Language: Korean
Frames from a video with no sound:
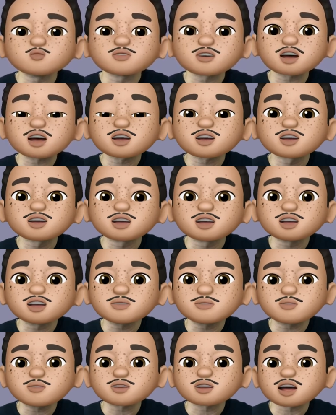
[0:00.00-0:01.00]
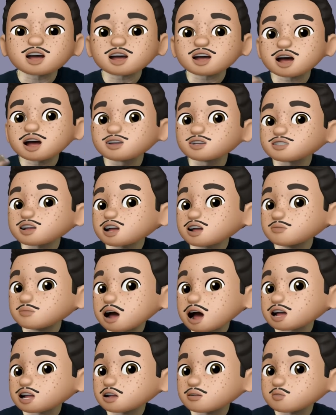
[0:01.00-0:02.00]
우리가 글을 볼 때 굉장히
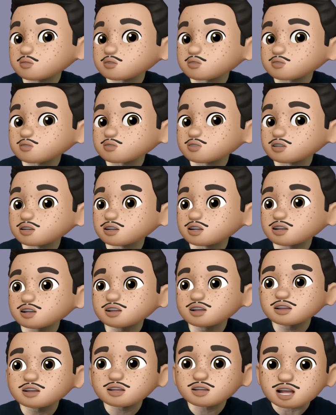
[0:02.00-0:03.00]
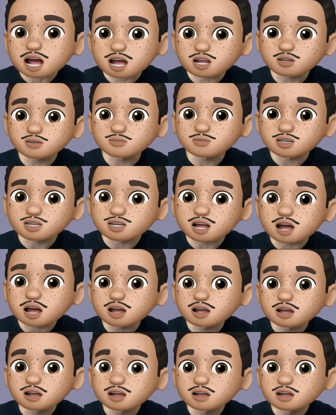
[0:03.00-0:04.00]
많이 볼 수 있는 단어입니다.